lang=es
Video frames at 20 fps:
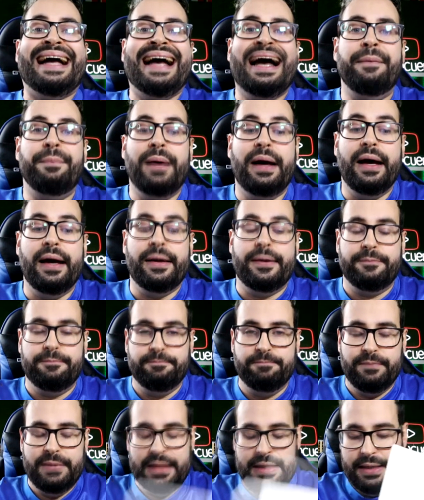a pagar.
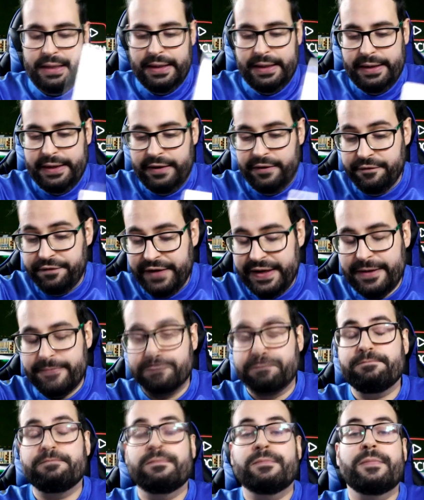En
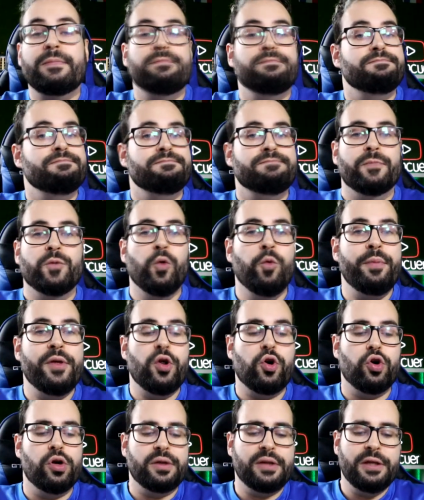fin, un
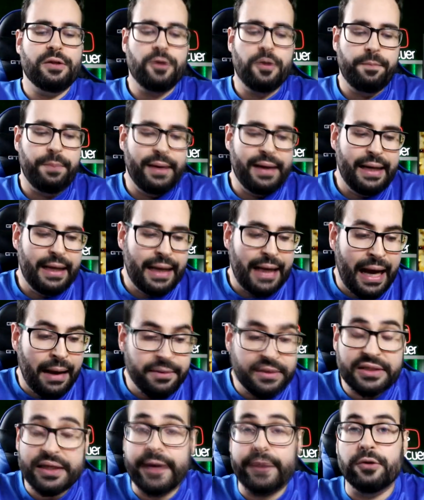vídeo cortito para
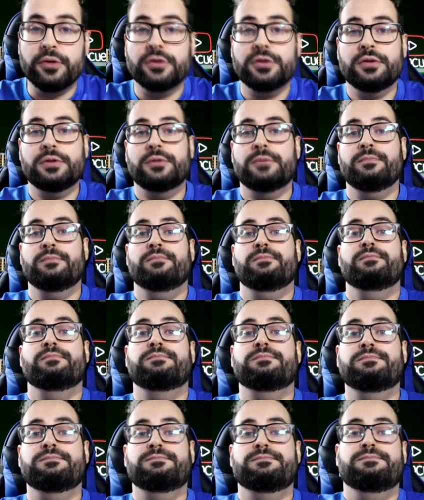avisaros
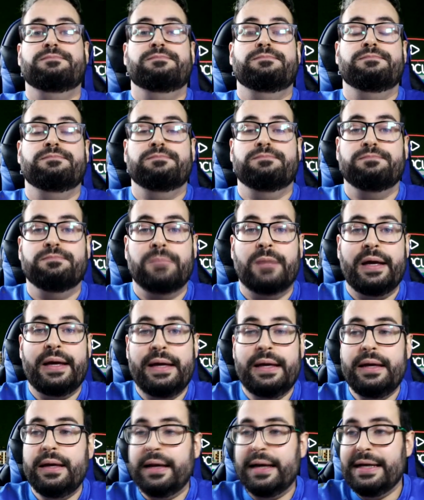
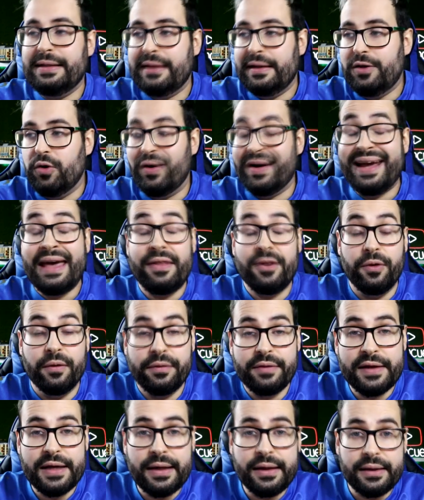que he tenido que
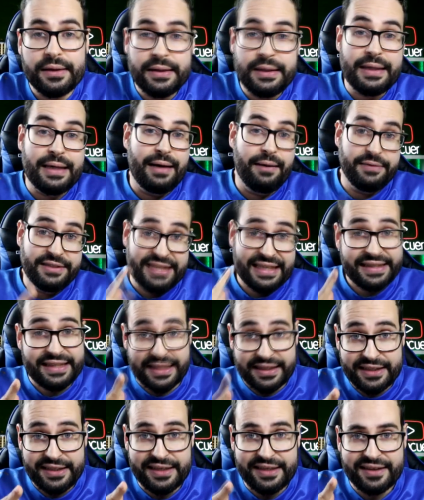denunciar y
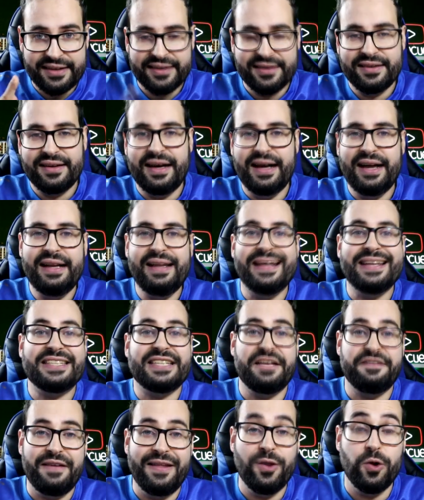avisarte a ti, al
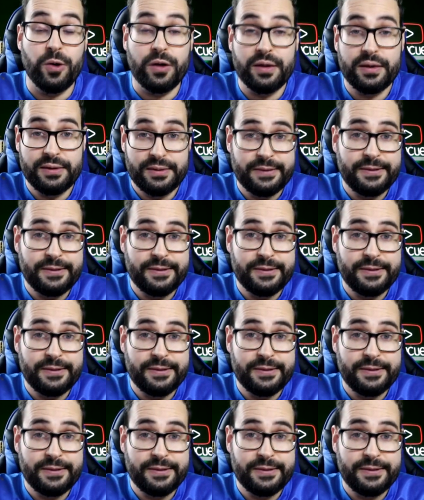estafador.